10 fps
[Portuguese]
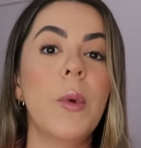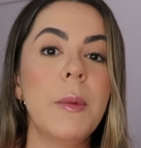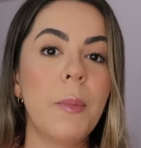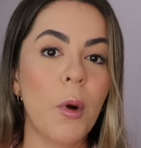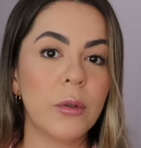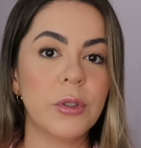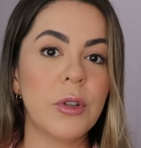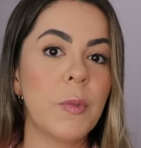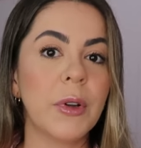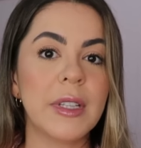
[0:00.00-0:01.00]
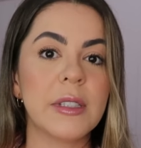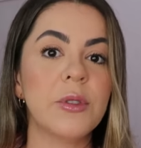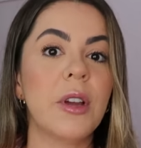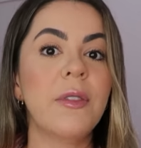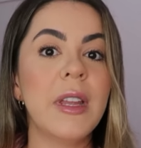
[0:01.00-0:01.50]
o imposto de
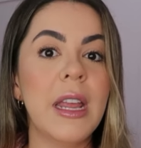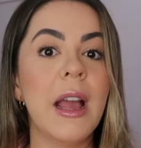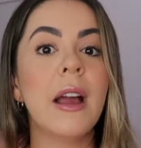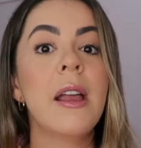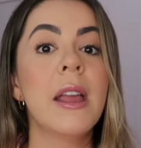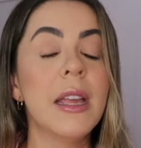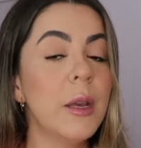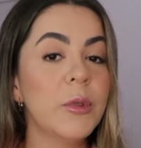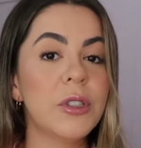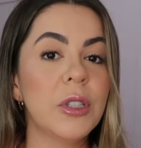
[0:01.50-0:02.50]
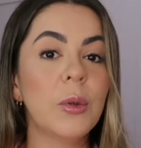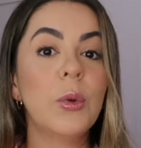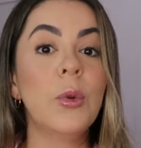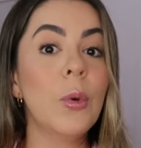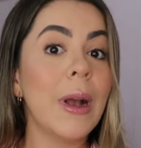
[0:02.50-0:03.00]
importação já viria
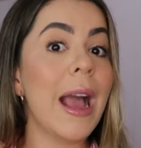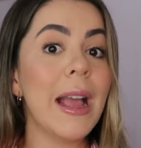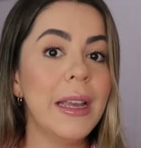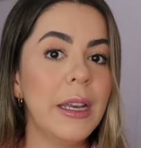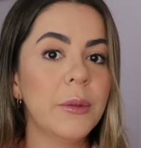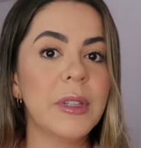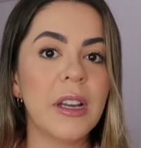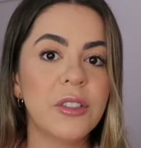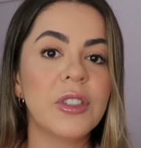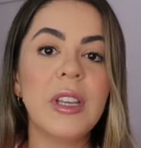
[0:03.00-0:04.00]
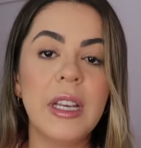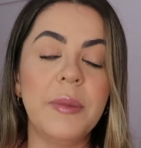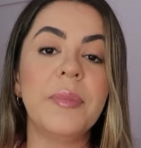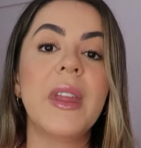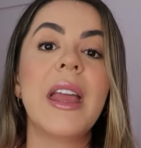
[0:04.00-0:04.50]
embutido no carrinho da Shein.